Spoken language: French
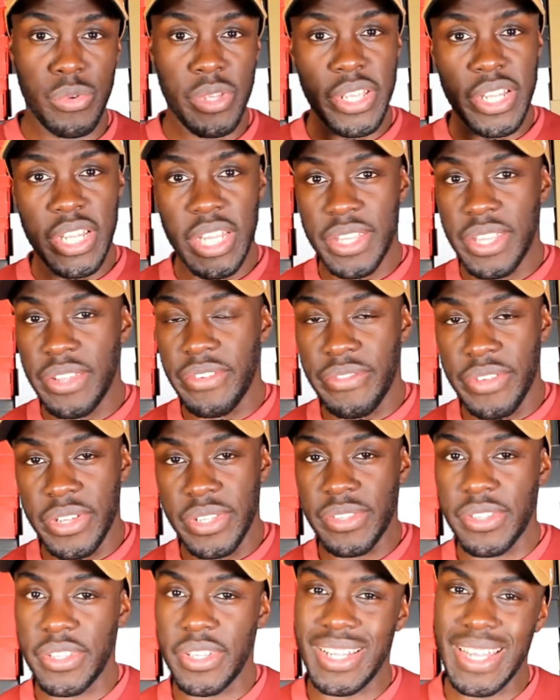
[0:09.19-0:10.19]
il y a des
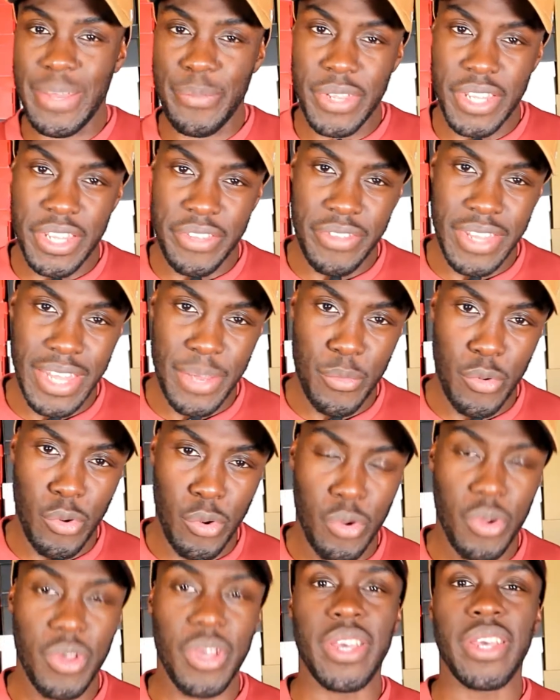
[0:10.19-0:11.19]
vestes, il y a bien évidemment
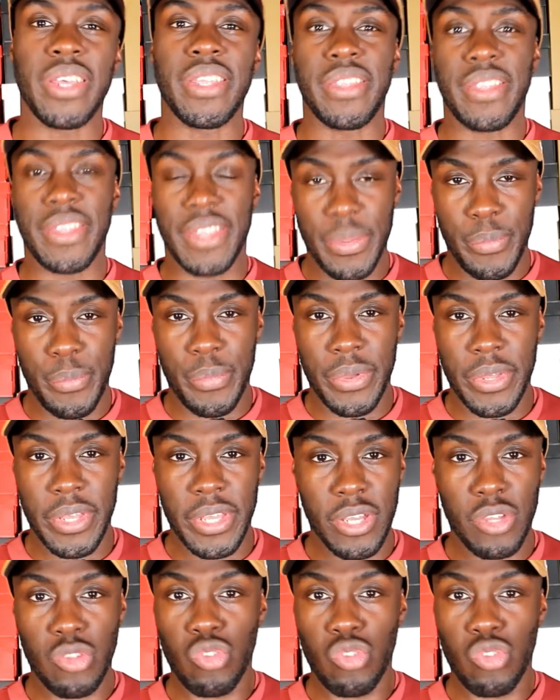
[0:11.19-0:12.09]
des paires.